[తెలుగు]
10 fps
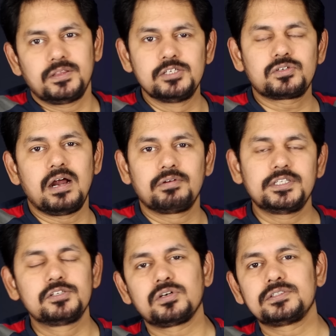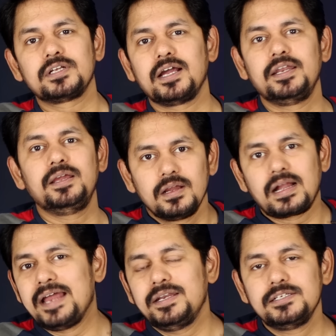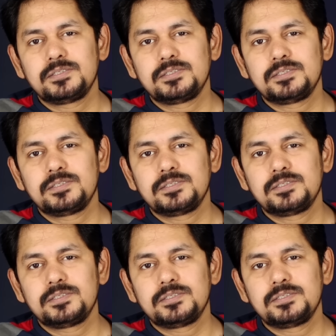తీసుకురావడం తీసుకొస్తుంది కానీ కానీ